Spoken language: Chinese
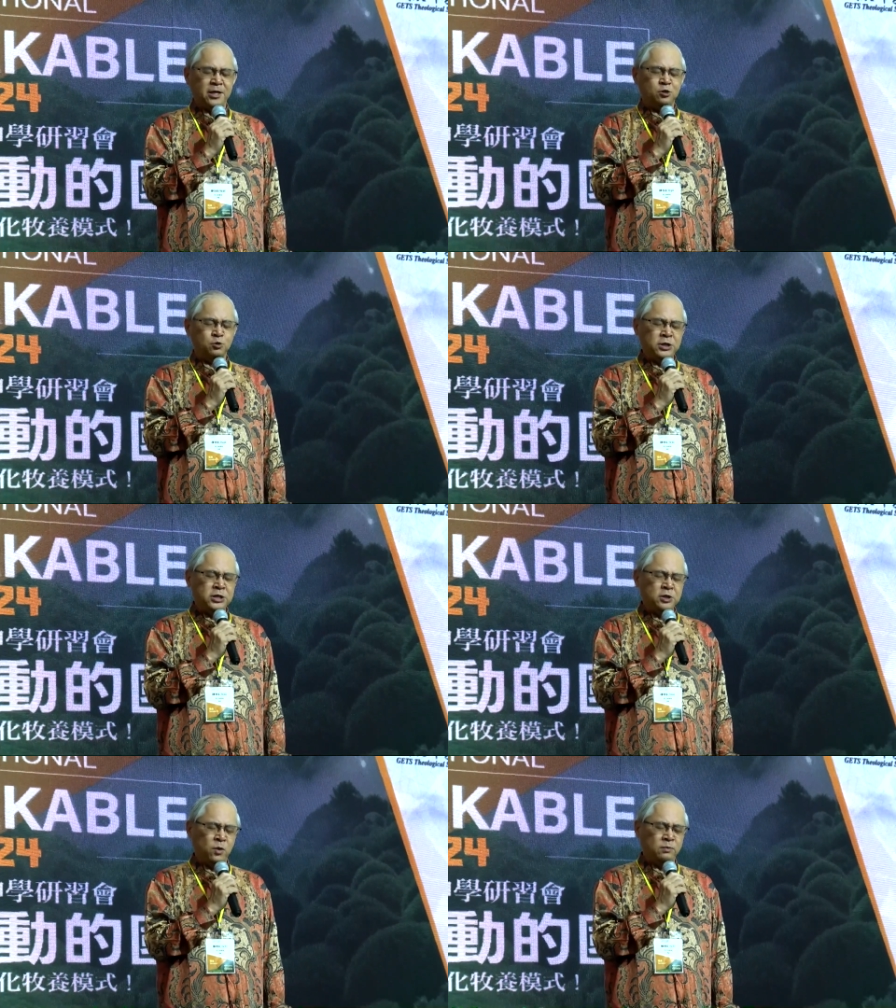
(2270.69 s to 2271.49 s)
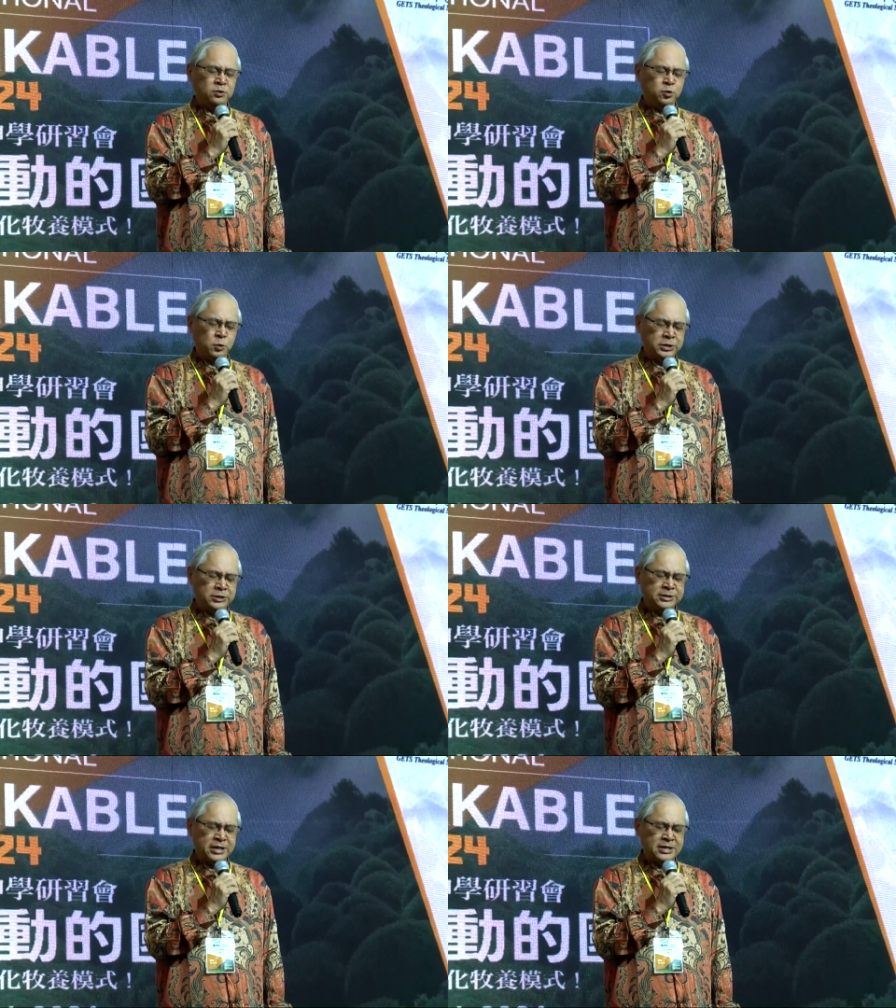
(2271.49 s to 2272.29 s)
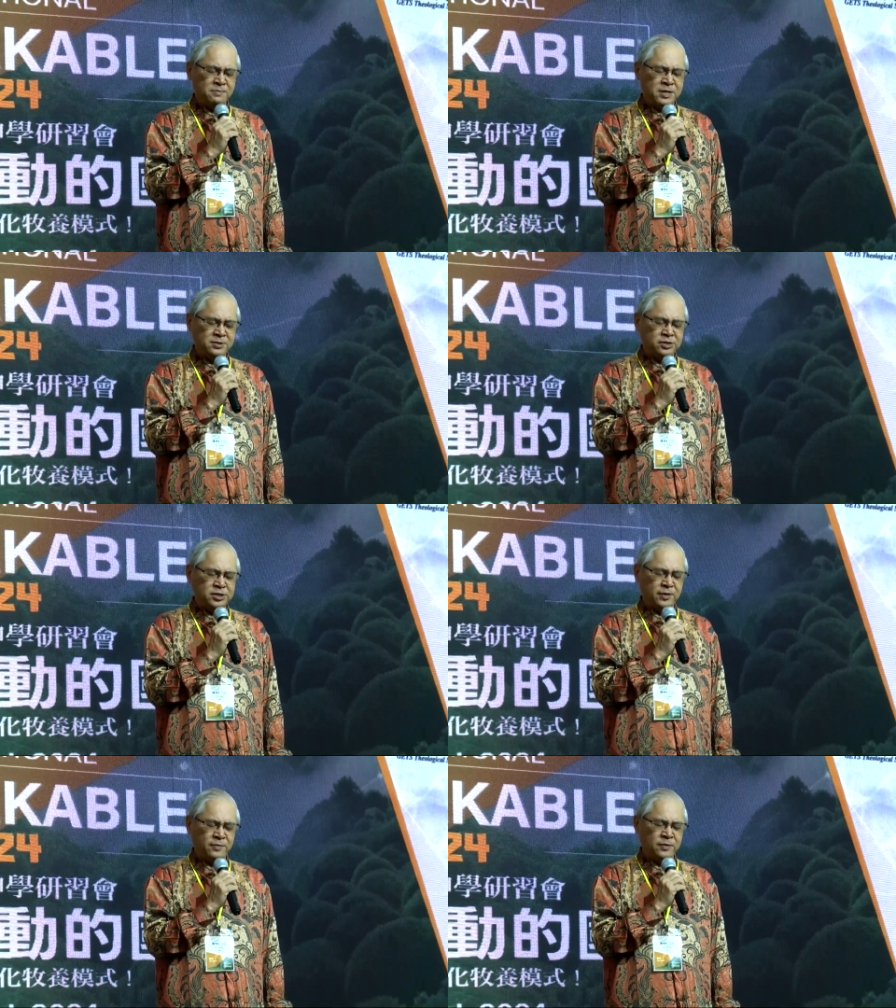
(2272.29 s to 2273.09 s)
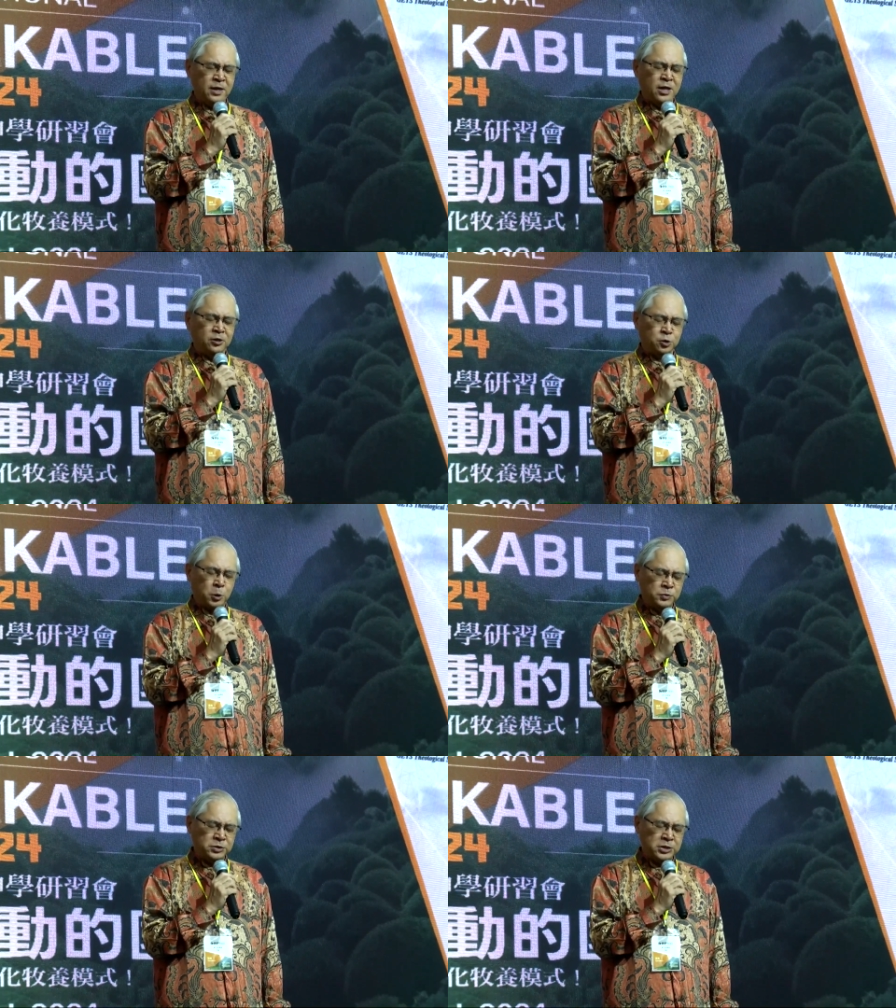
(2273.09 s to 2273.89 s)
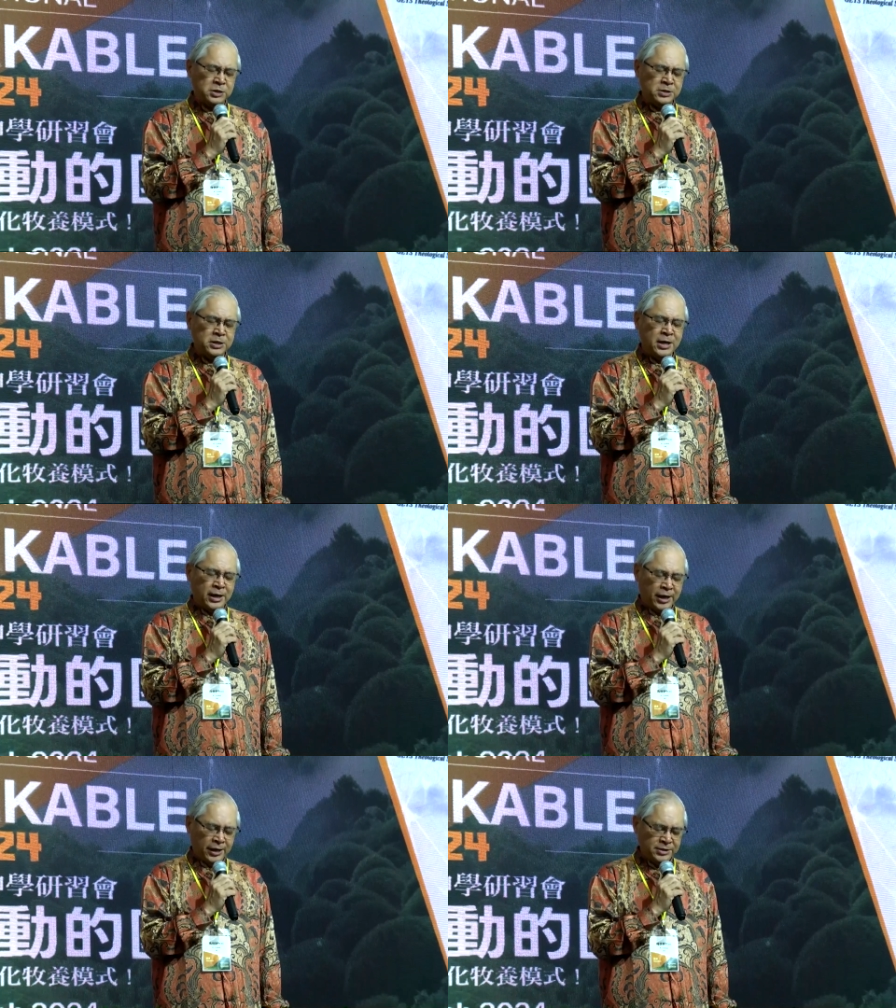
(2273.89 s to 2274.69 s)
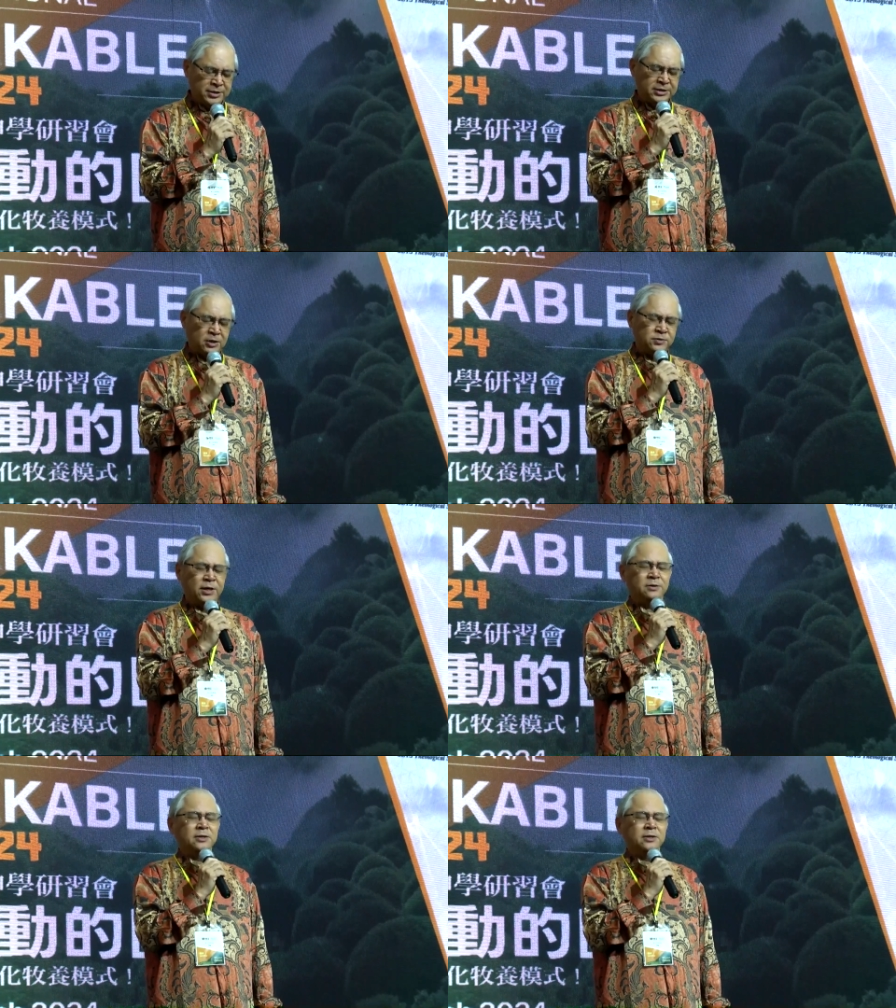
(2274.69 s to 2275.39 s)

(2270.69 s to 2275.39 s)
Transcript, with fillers: 垂听我们众人在你面前同心合一的祷告，